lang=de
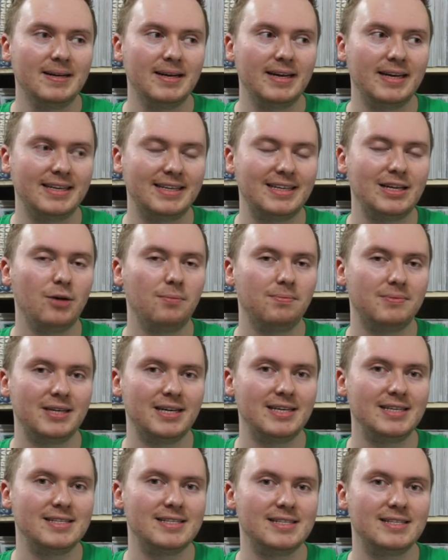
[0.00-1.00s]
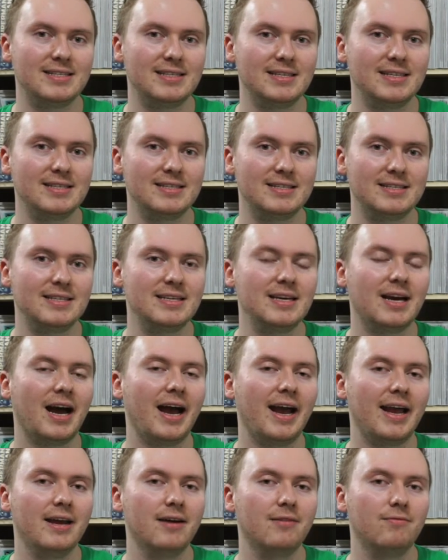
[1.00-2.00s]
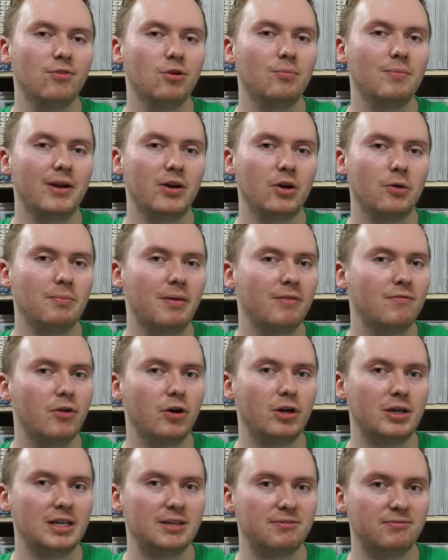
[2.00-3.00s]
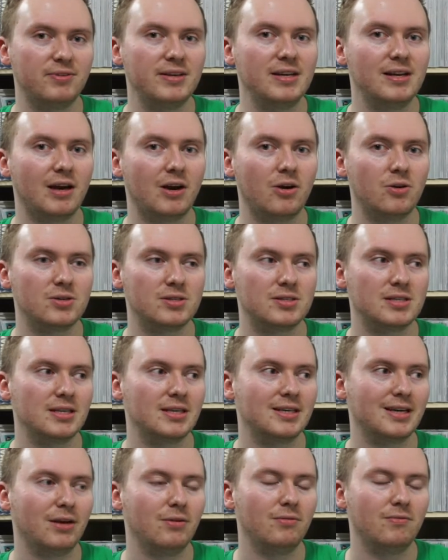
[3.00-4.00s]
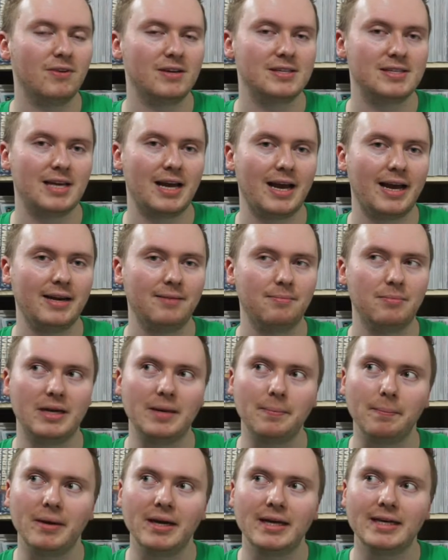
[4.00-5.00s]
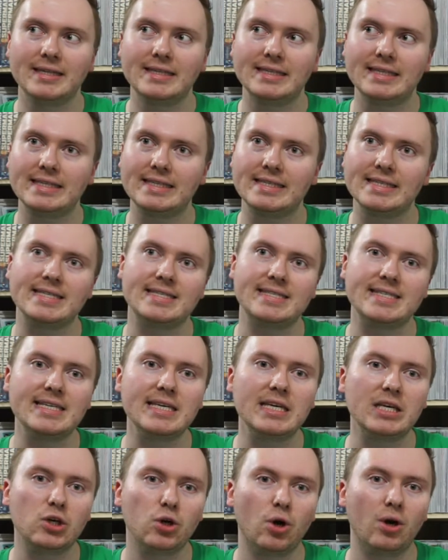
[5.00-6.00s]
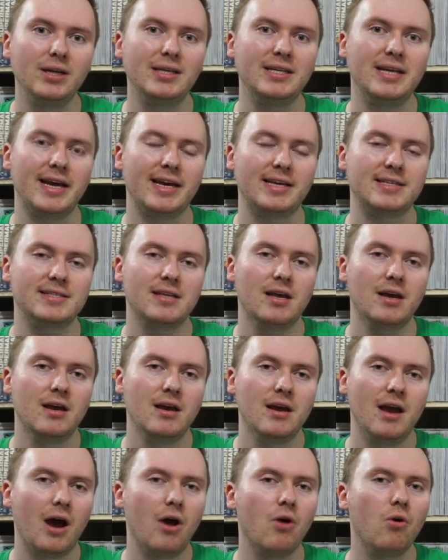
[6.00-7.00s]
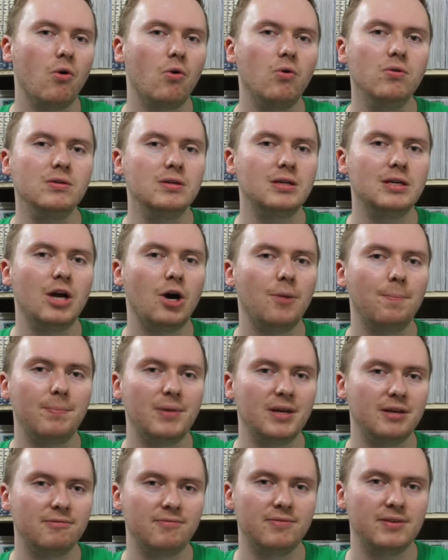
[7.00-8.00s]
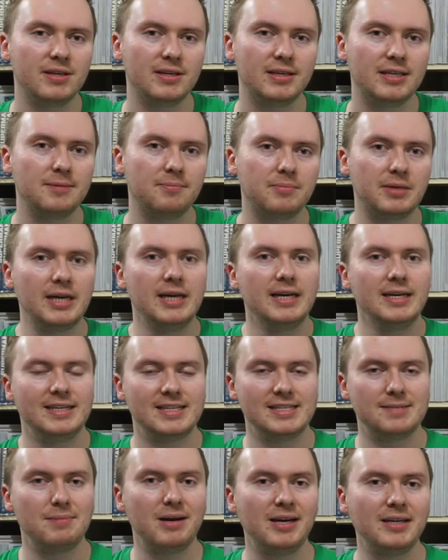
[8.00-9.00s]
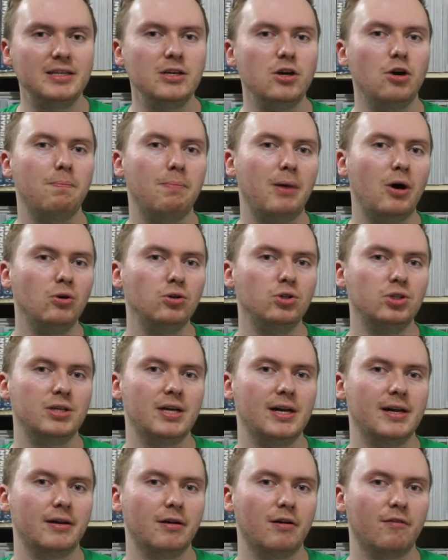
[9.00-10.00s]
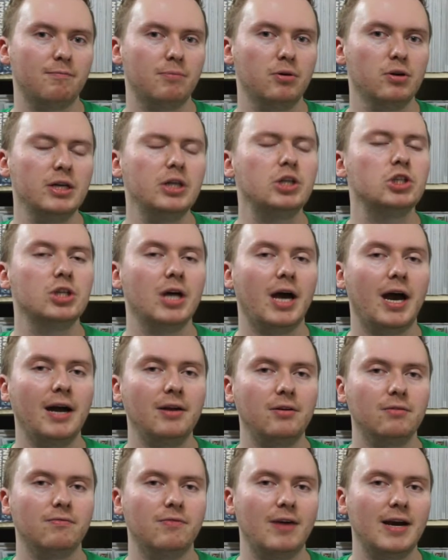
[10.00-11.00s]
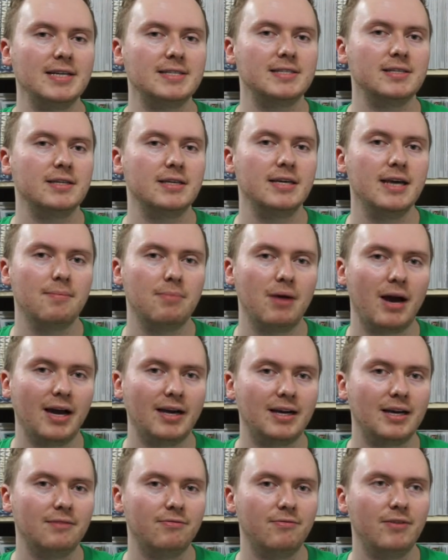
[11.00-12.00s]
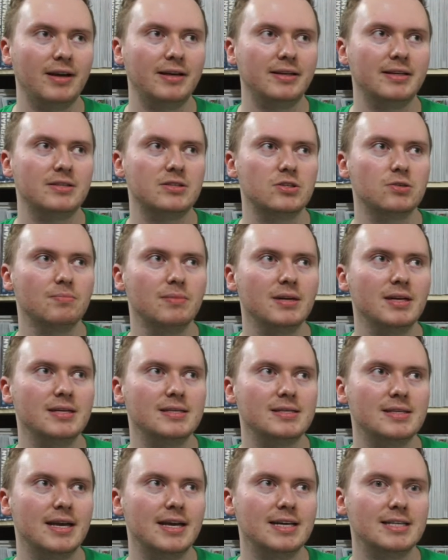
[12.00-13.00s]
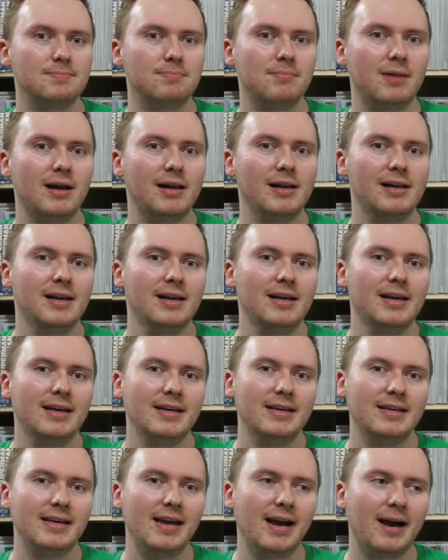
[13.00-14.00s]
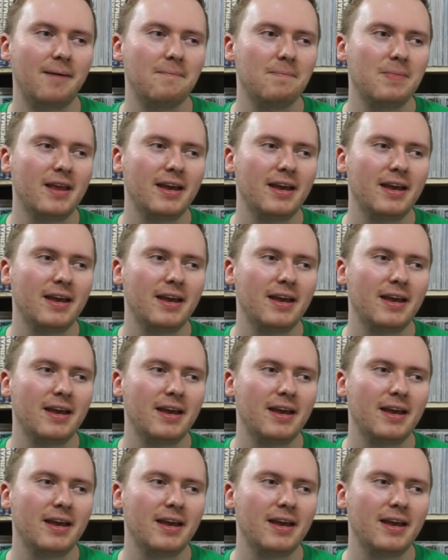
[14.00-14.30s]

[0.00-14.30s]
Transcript: ich glaube, das ist die Reihe, wo man nochmal wirklich viel rausziehen kann, was einem im DC-Kontext auch unglaublich viel gibt. Das macht hier auch Baustellen auf politische Art und Weise, die hier beackert werden, die zumindest erstmal, ja,